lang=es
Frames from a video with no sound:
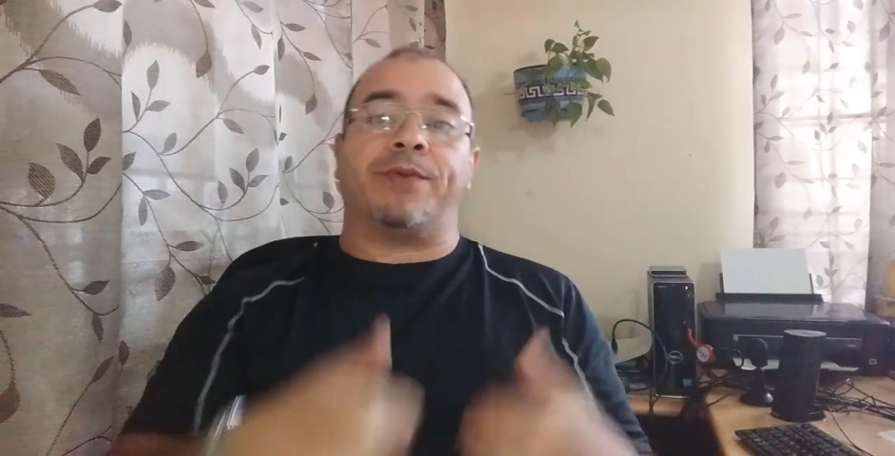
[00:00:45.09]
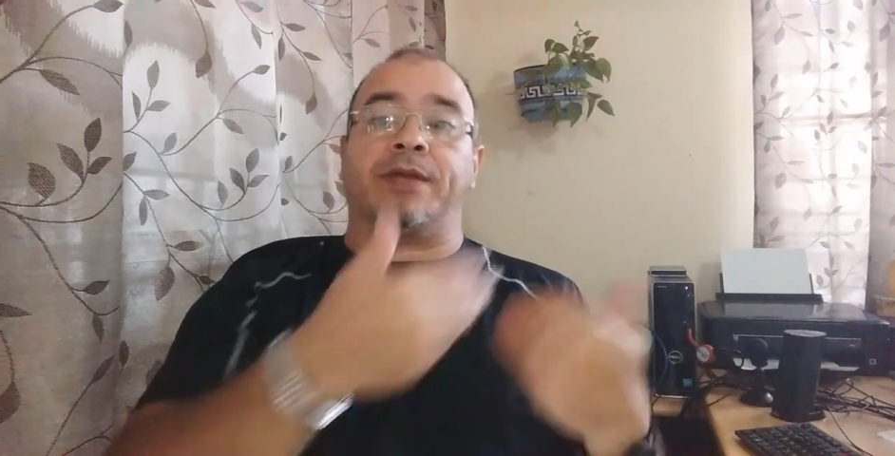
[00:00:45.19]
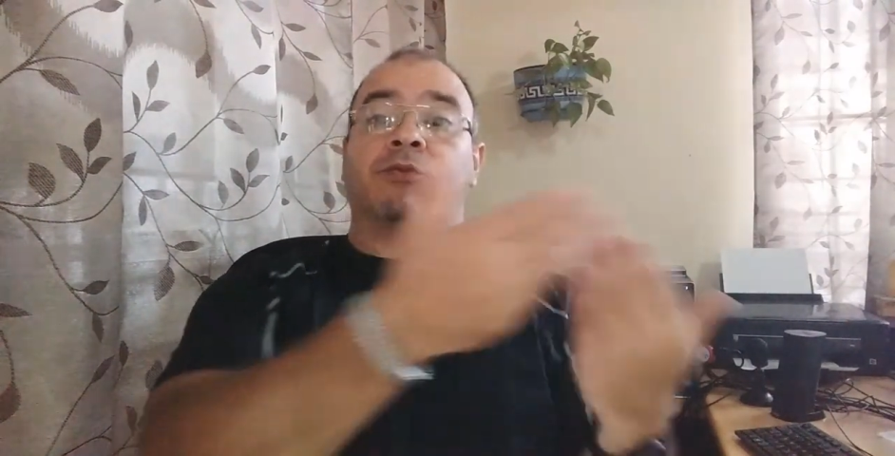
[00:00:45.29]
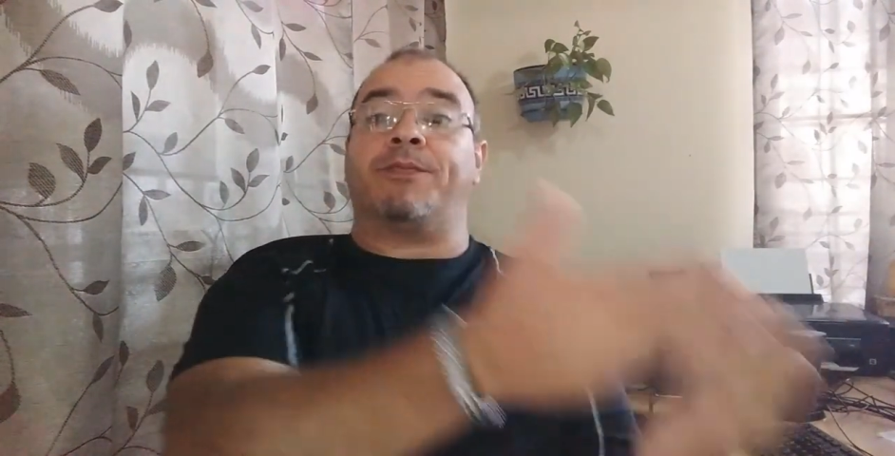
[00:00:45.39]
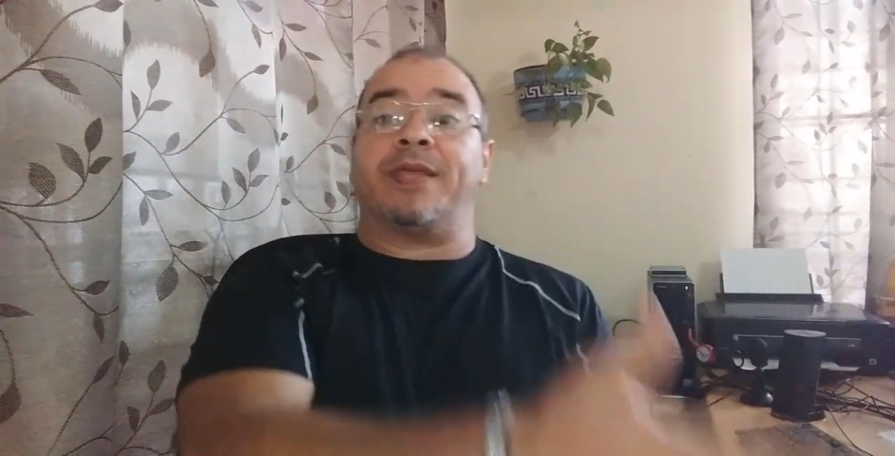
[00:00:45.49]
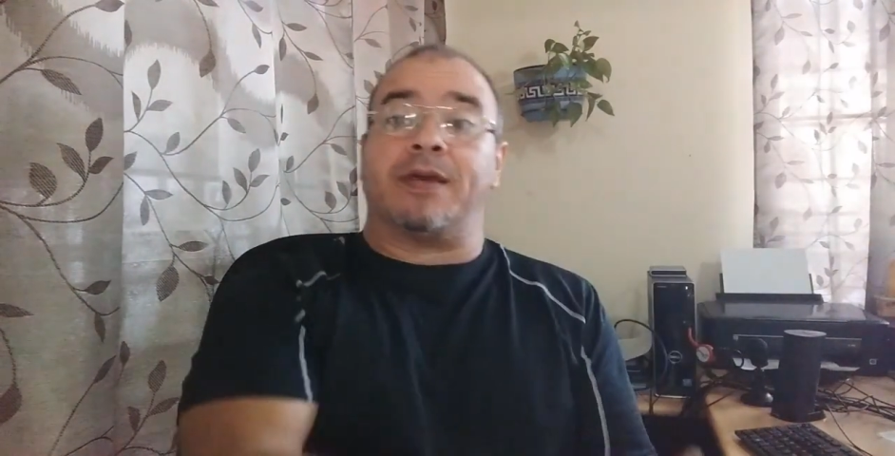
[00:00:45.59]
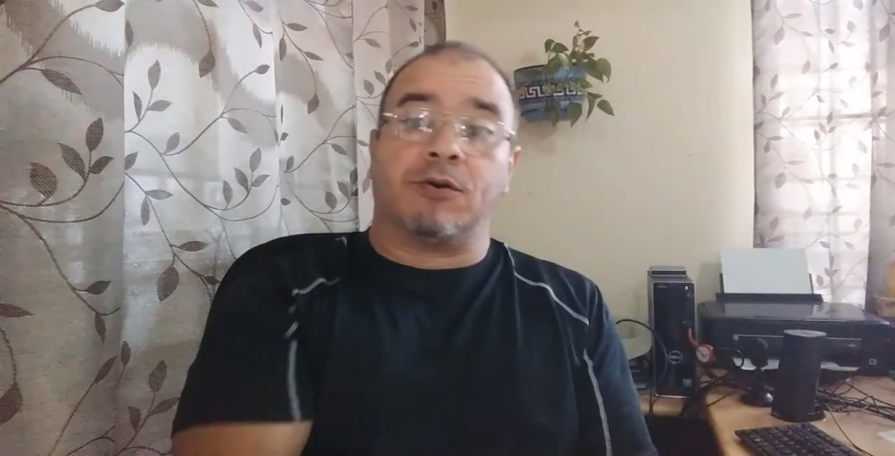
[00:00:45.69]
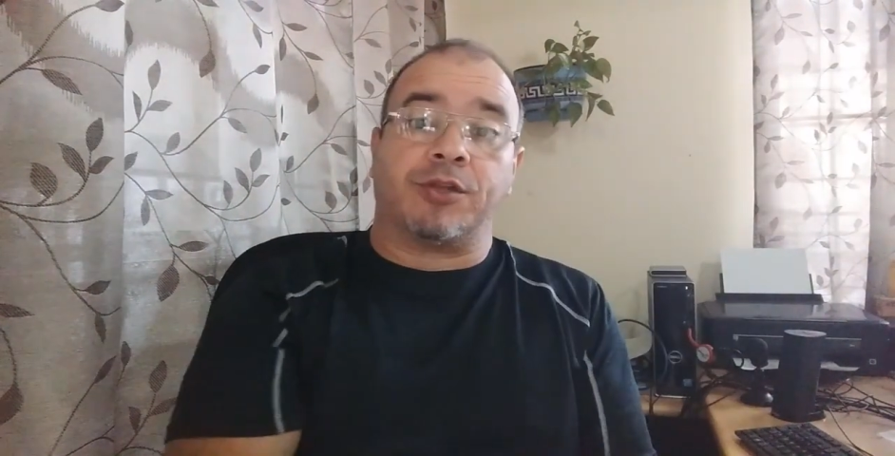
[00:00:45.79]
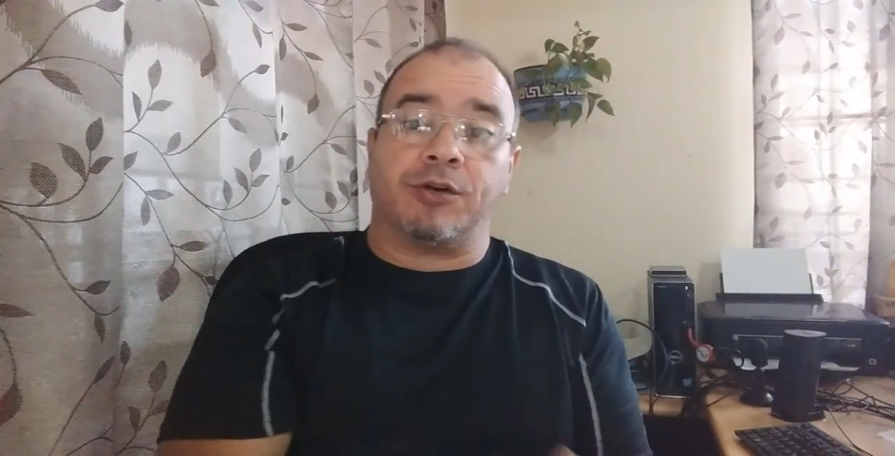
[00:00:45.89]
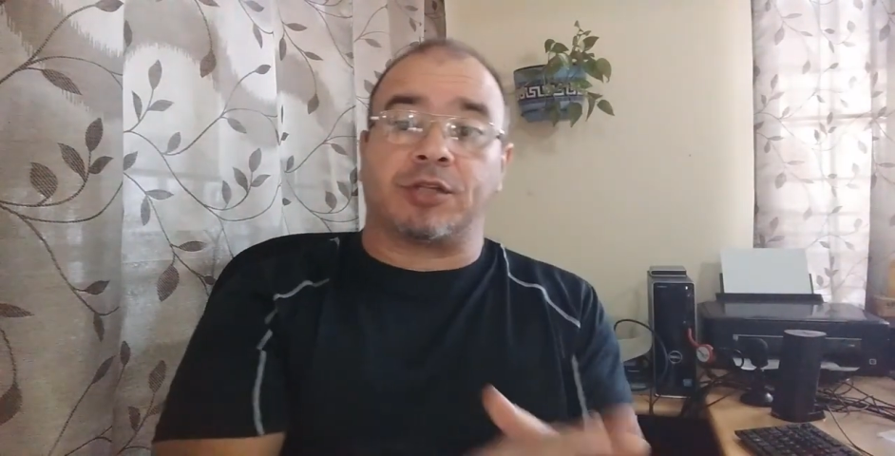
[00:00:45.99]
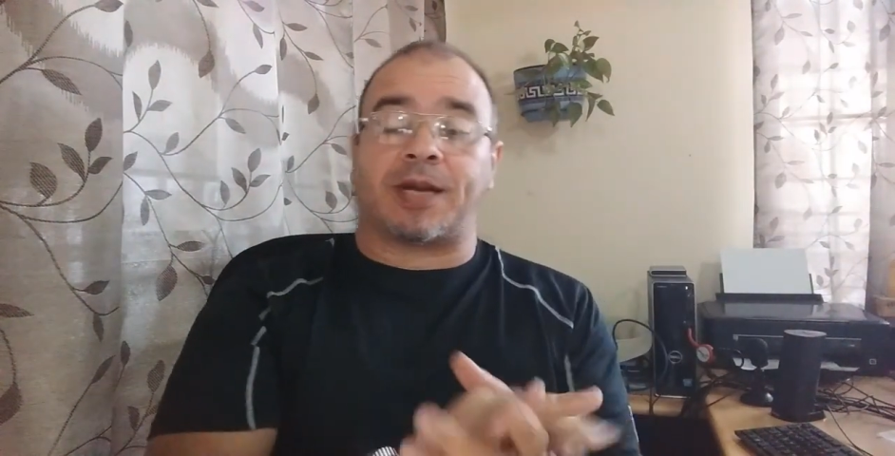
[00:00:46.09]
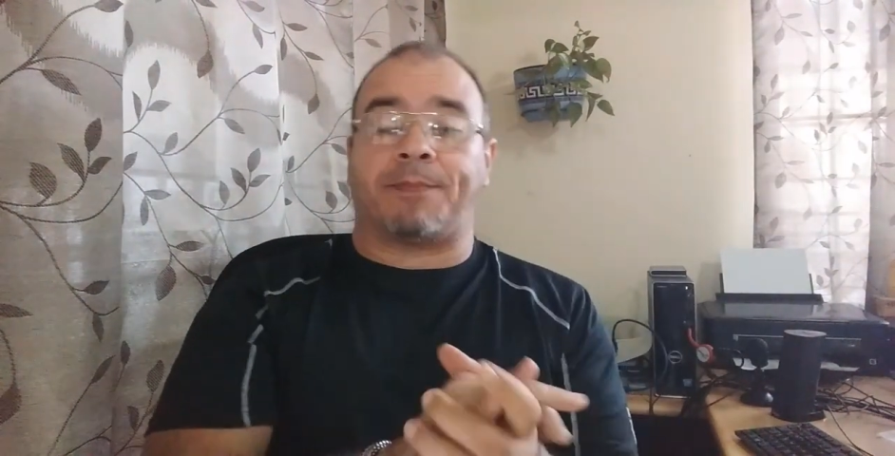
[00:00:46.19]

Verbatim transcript: viendo videos de otras